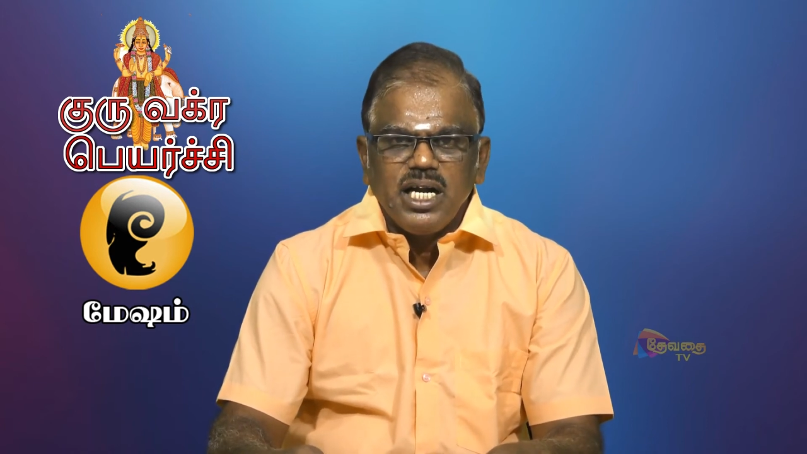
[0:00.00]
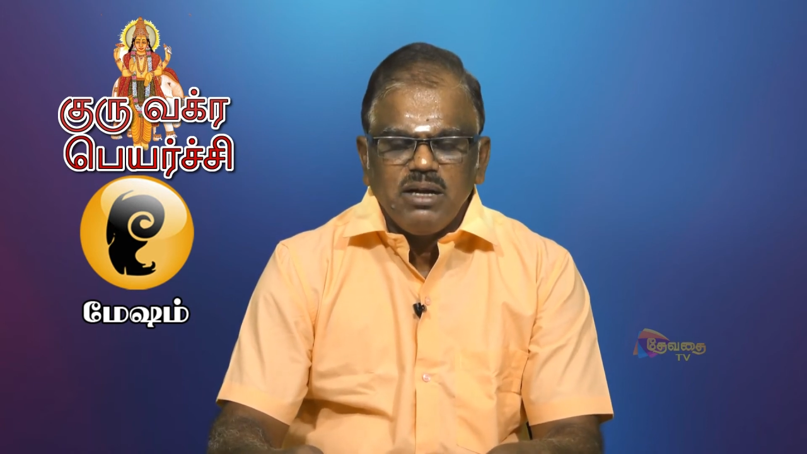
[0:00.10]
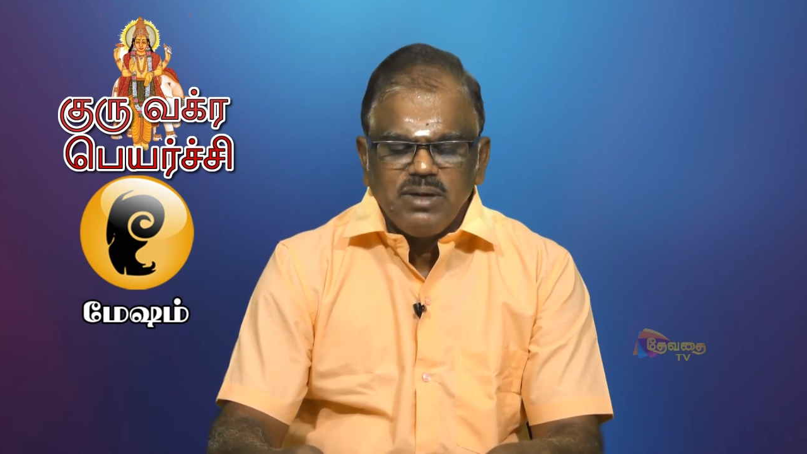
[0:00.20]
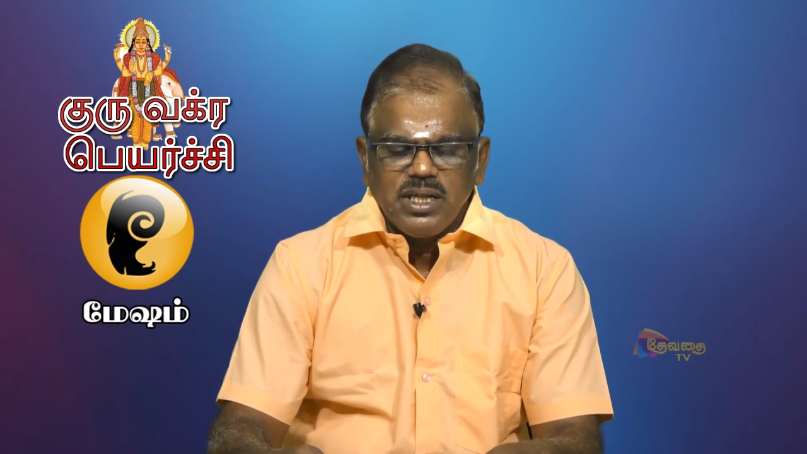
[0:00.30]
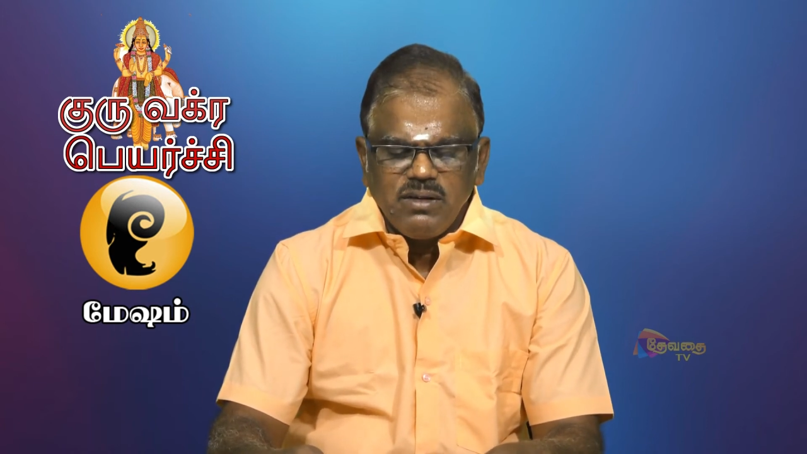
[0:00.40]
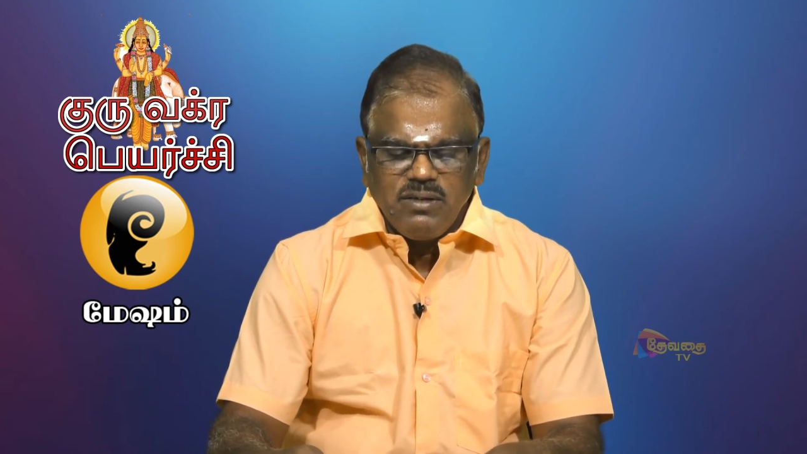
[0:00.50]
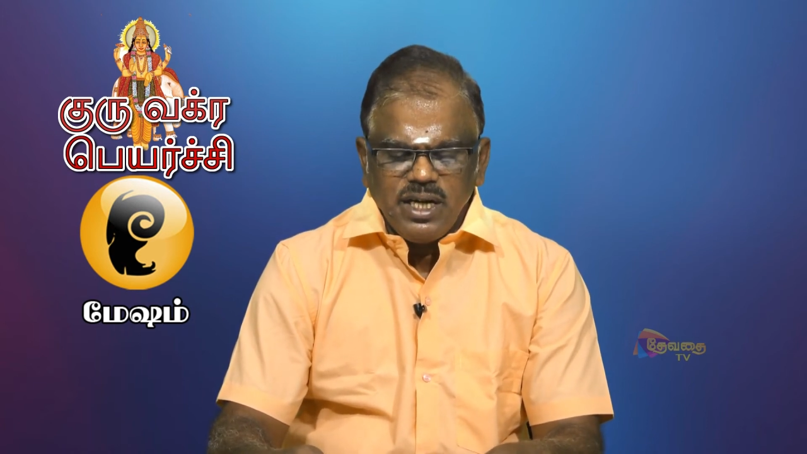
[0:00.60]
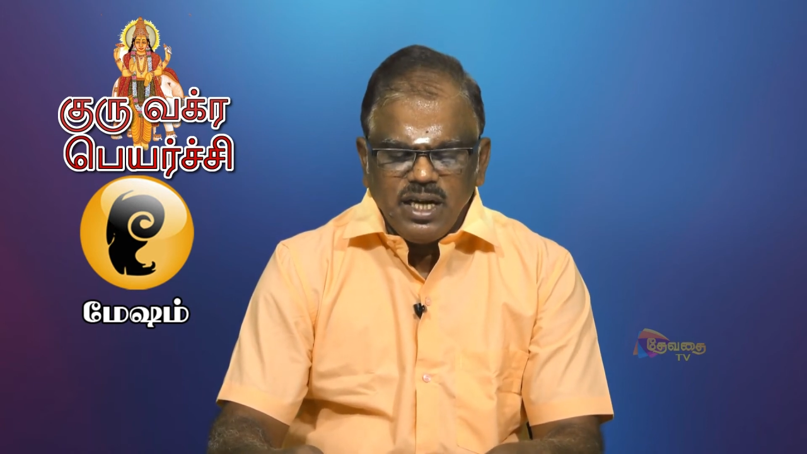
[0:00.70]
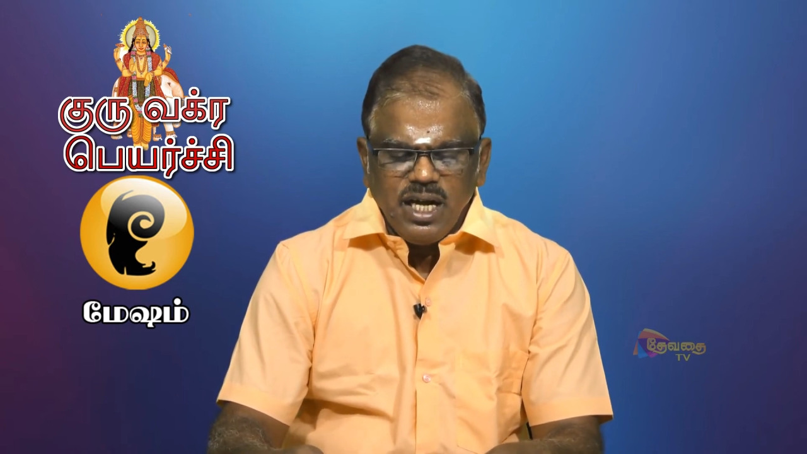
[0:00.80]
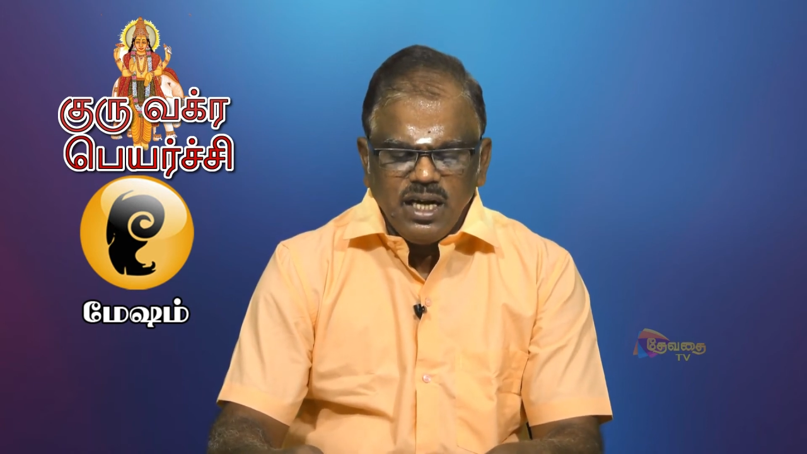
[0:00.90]
இரண்டாம் இடத்துக்கு
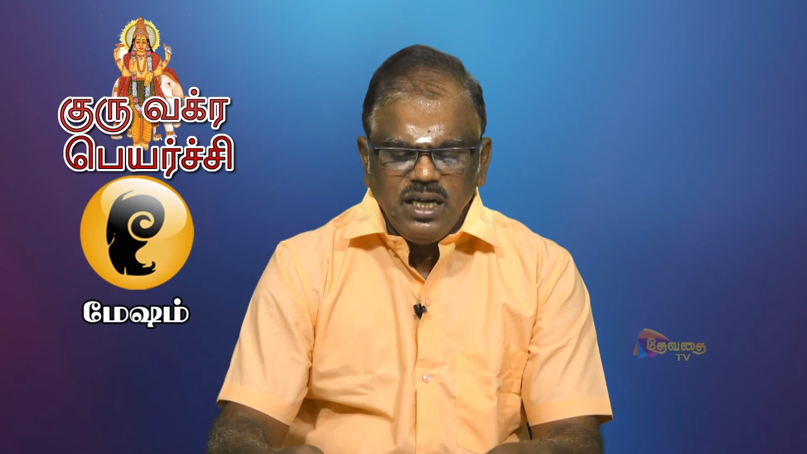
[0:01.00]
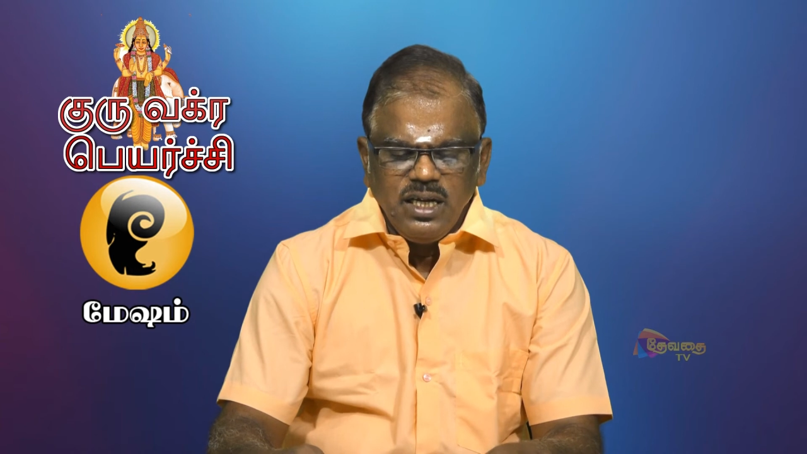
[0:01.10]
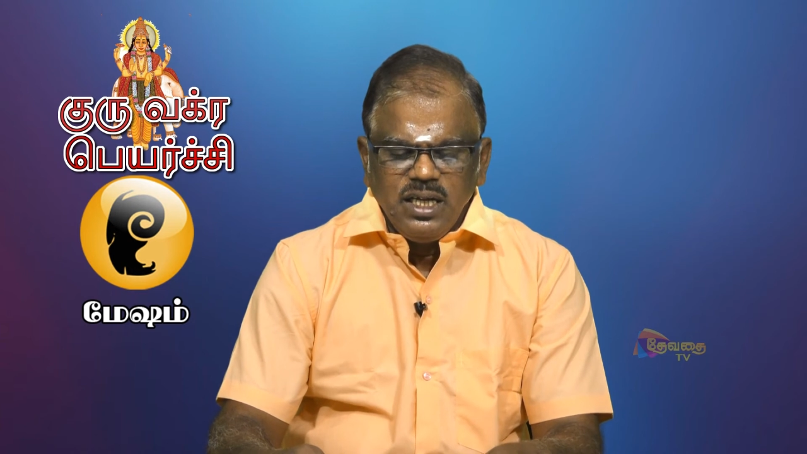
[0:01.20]
வருகிறார்